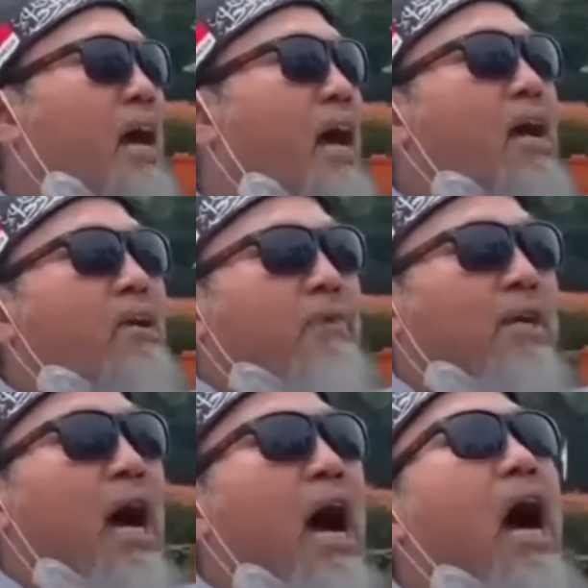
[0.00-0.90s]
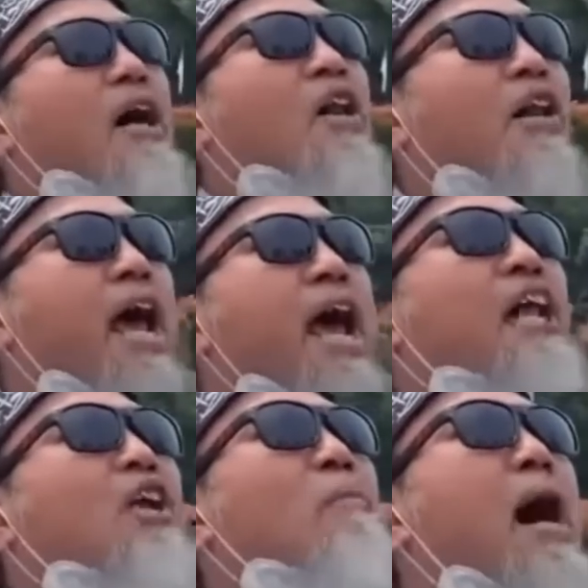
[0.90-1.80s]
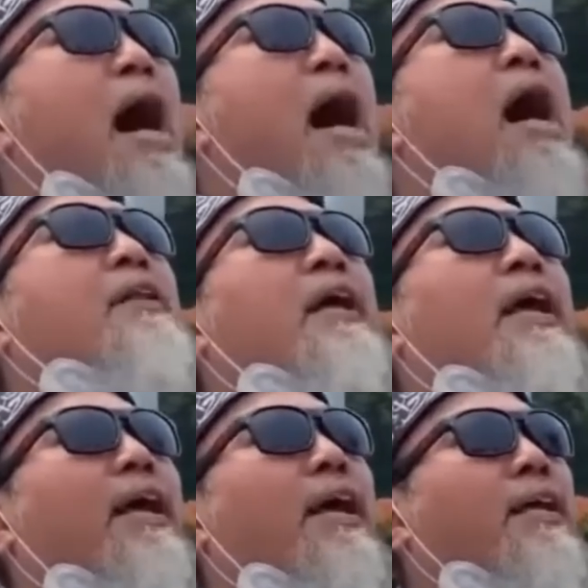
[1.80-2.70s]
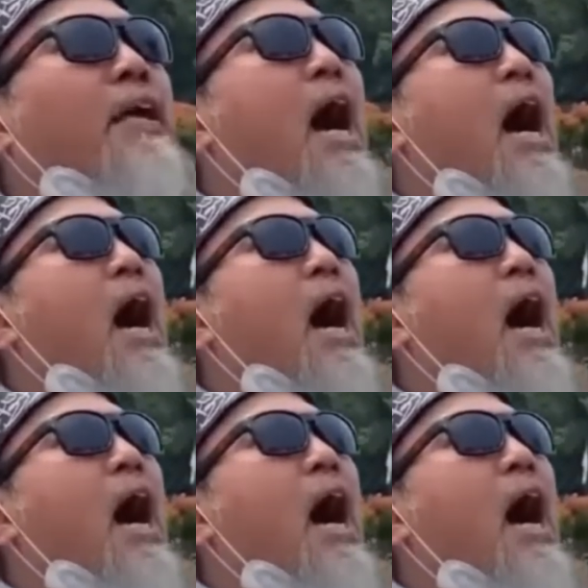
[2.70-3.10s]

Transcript: Yang pasti, saya dan banyak teman-teman saya yang beragama